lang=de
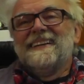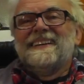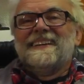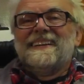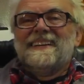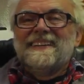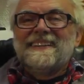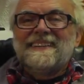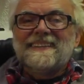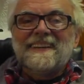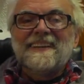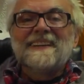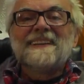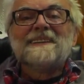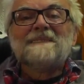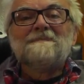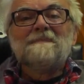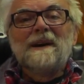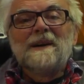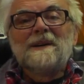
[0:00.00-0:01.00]
ich
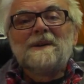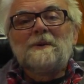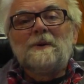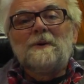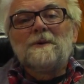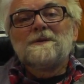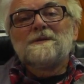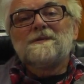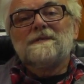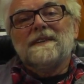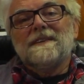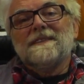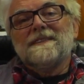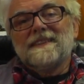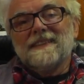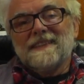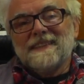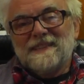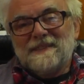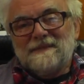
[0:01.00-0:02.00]
denke, mein
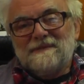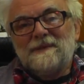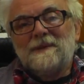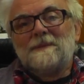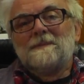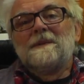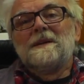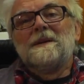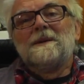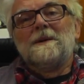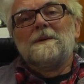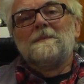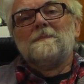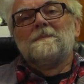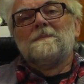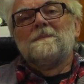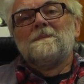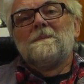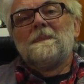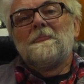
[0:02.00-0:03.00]
Großvater kriecht vor mir
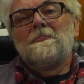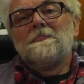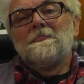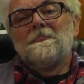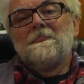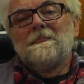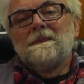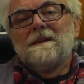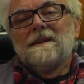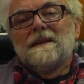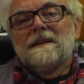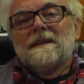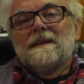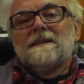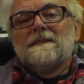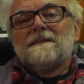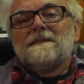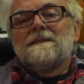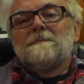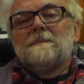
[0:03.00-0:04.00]
rum.
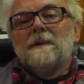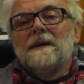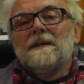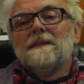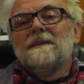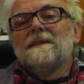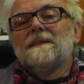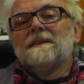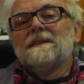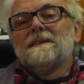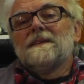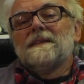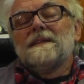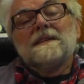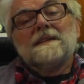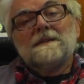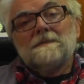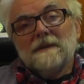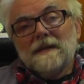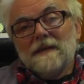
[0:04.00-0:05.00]
Sie meinte,
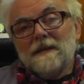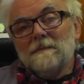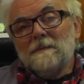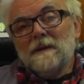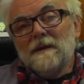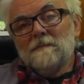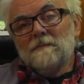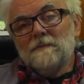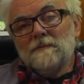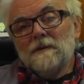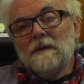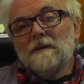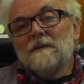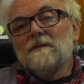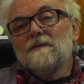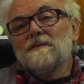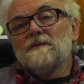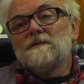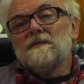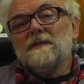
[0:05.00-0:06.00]
ich wäre meinem
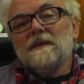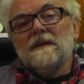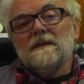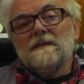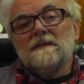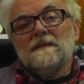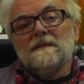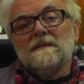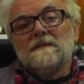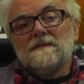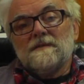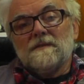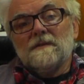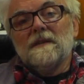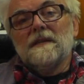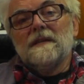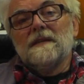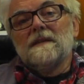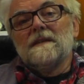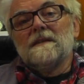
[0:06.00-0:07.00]
Urgroßvater so
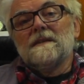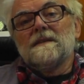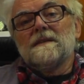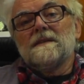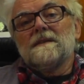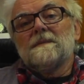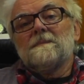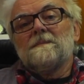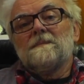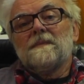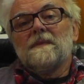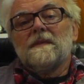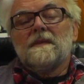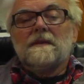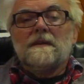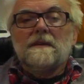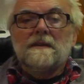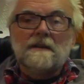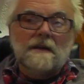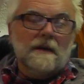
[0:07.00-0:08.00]
ähnlich.
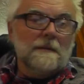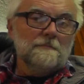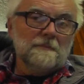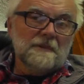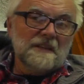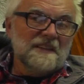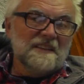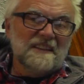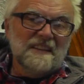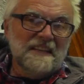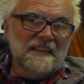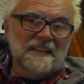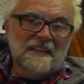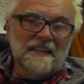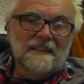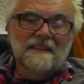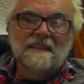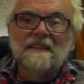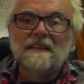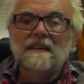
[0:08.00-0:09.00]
Ich habe den nie
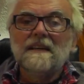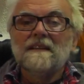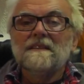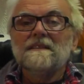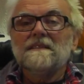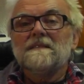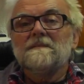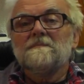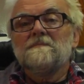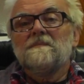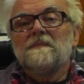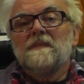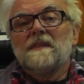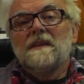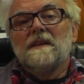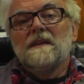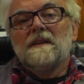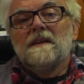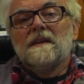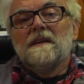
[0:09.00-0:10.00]
kennengelernt.
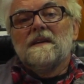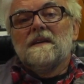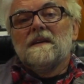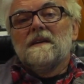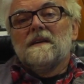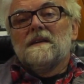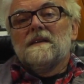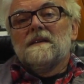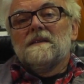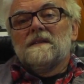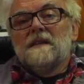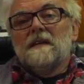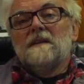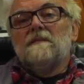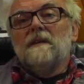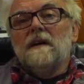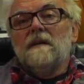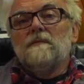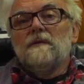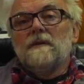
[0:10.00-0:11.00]

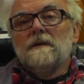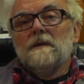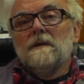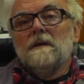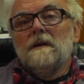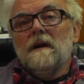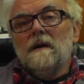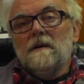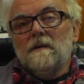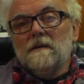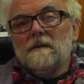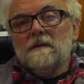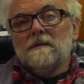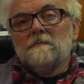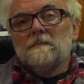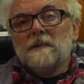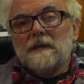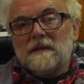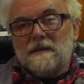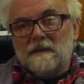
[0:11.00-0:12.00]
Der war wohl auch
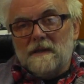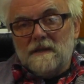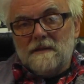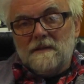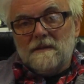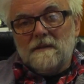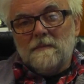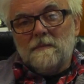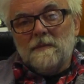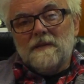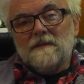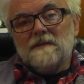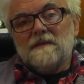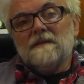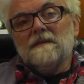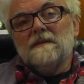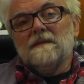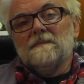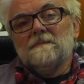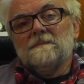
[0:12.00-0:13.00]
ein begnadeter
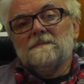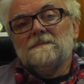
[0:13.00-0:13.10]
Bastler.